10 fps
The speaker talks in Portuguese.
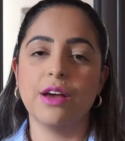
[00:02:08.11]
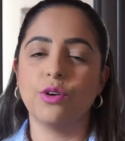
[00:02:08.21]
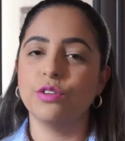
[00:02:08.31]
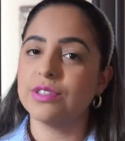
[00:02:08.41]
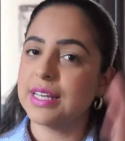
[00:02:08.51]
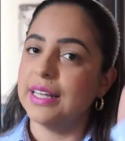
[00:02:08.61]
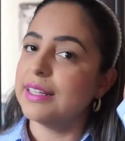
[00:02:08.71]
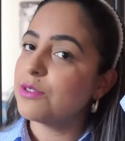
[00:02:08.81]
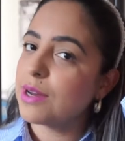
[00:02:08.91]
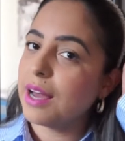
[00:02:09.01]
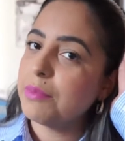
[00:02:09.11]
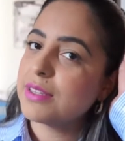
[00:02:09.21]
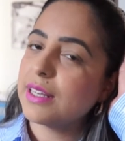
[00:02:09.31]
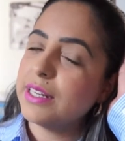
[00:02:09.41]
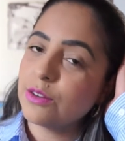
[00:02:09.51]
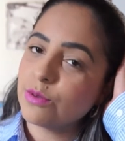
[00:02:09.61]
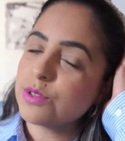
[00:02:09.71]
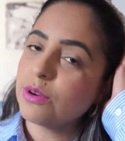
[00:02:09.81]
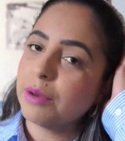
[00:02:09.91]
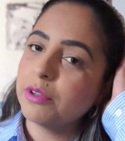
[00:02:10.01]
Quando você deita a sua cabeça ali com o
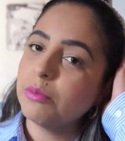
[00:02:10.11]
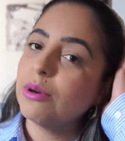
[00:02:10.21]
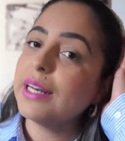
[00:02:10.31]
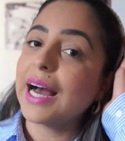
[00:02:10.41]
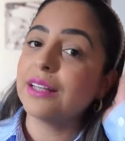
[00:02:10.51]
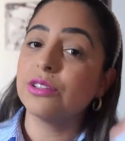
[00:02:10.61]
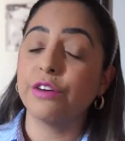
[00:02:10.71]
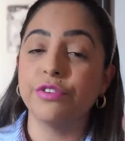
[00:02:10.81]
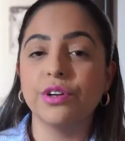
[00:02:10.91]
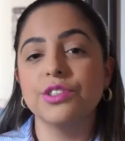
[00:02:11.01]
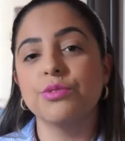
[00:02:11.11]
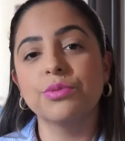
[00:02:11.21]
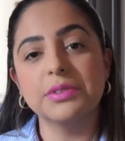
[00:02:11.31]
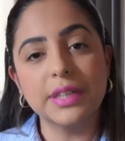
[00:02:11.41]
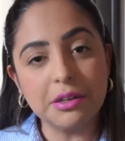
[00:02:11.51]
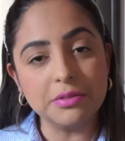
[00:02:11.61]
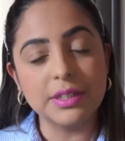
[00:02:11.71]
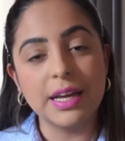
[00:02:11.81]
seu cabelo molhado na franja de algodão,